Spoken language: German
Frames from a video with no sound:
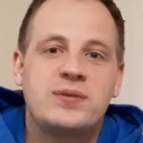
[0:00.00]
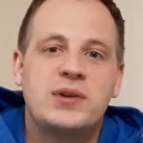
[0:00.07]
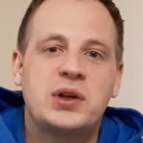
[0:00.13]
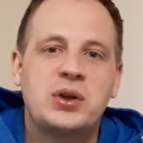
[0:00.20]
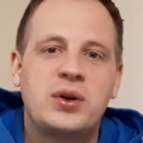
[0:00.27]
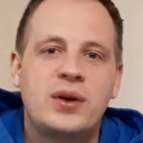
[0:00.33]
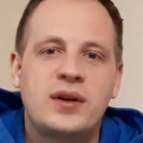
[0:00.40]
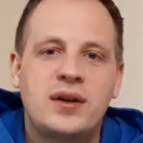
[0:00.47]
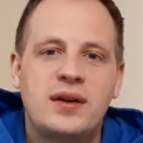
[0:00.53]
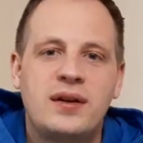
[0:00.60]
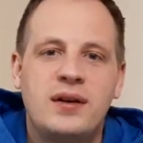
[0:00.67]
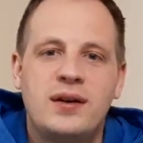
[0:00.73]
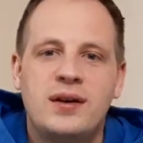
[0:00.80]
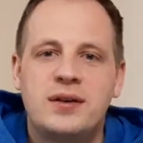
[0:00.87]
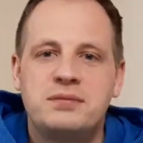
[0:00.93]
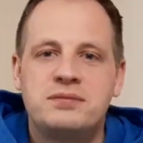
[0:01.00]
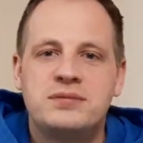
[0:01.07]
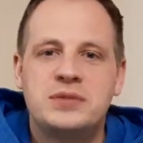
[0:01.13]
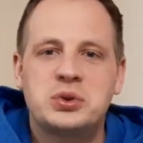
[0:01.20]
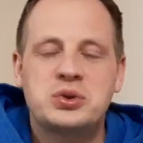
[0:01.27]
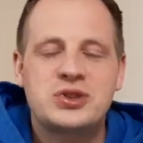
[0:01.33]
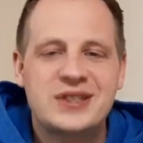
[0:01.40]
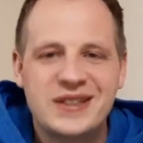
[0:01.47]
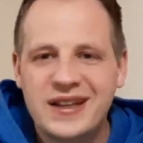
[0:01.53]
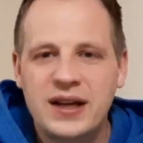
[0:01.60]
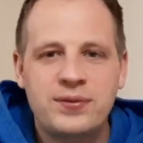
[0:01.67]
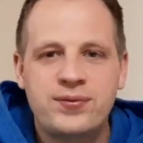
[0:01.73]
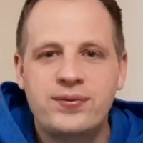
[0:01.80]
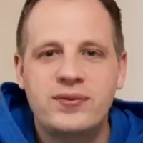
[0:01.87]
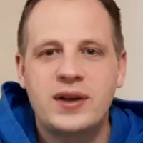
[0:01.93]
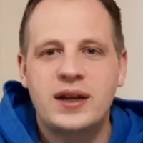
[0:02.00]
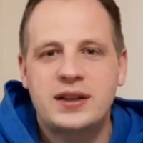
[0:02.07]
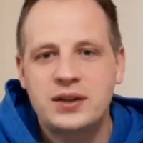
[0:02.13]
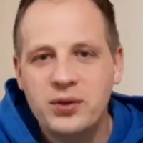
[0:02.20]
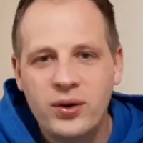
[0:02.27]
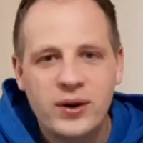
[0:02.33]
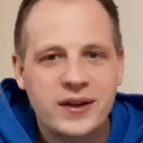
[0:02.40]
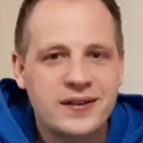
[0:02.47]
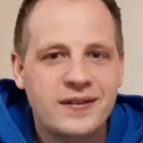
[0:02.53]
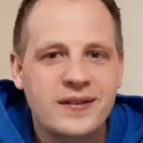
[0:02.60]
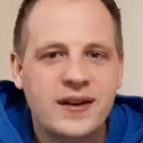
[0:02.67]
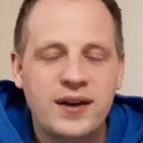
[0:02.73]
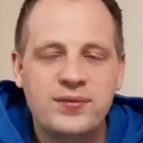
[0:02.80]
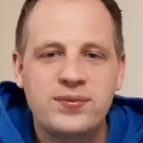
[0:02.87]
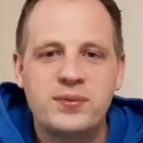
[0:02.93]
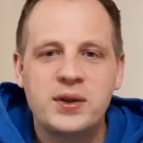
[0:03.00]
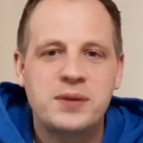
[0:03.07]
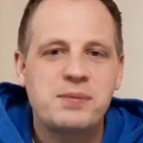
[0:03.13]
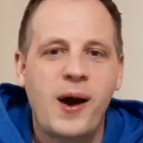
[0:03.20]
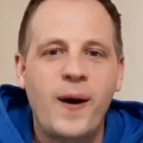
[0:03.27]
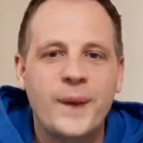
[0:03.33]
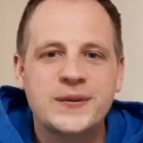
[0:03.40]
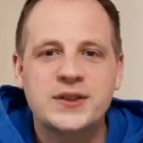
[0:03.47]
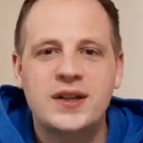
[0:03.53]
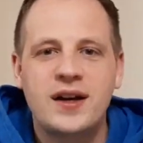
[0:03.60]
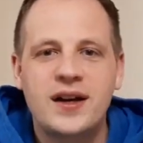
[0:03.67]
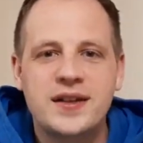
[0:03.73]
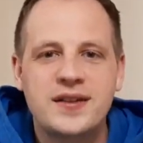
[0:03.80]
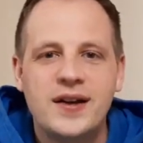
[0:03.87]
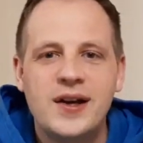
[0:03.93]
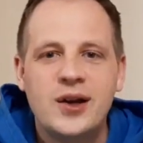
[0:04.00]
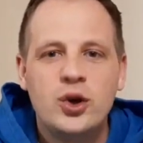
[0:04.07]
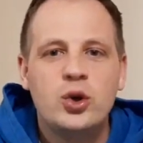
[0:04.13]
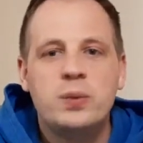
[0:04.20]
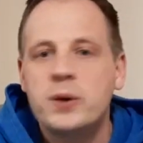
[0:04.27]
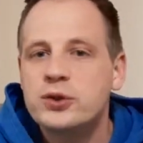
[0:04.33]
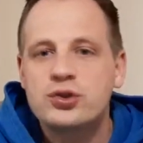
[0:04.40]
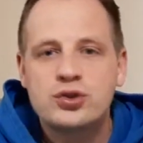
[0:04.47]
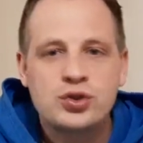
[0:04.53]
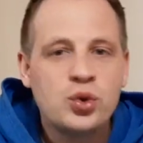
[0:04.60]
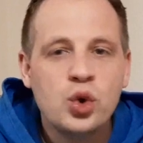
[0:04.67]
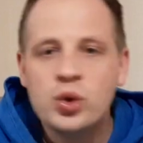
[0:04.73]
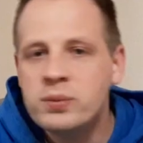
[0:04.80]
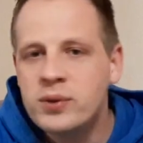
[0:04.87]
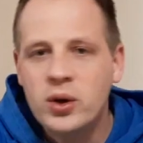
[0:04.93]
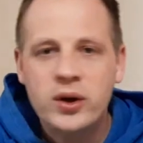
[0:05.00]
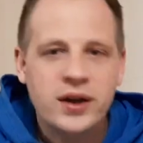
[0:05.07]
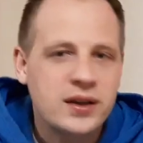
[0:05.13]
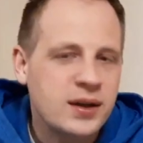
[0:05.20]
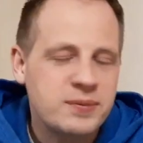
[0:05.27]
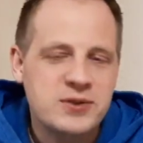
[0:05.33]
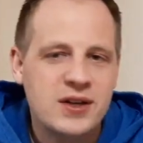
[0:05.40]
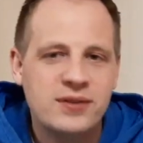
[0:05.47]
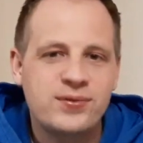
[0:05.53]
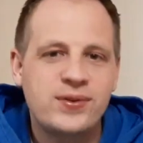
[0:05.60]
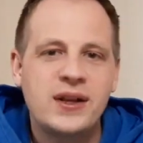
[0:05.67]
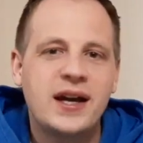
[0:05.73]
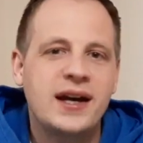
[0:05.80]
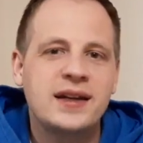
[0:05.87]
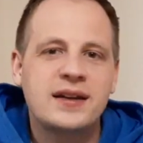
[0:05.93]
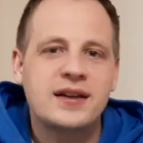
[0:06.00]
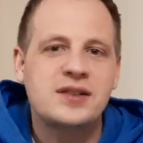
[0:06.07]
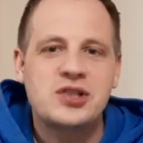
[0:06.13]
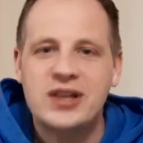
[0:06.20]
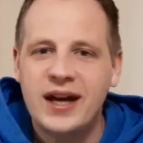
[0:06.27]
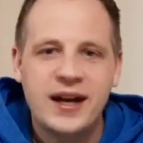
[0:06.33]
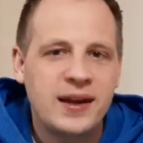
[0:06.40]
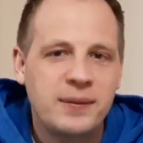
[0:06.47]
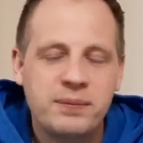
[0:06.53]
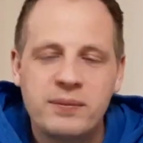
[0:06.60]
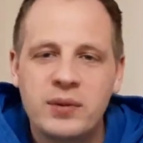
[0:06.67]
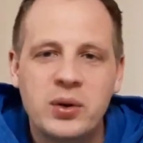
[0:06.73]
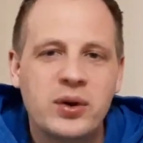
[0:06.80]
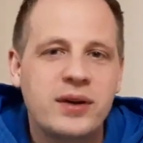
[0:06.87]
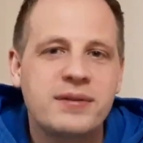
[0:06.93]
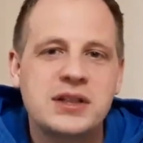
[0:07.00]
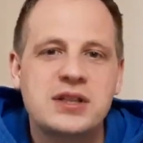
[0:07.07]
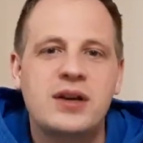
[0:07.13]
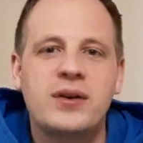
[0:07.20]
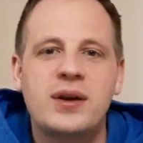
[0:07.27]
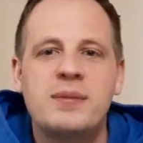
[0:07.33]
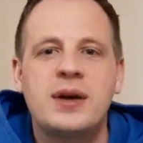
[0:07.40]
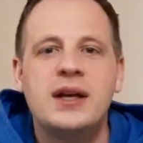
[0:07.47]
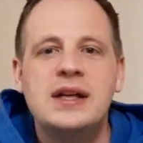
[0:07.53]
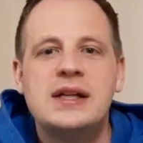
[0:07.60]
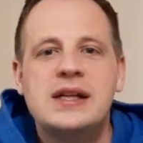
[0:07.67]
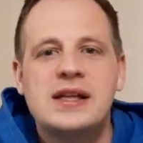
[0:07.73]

Wir können ähm, uns treffen. Wir hatten neulich ein Treffen mit dem Hauskreis über Zoom oder gibt es ja viele andere Skypen oder was auch immer.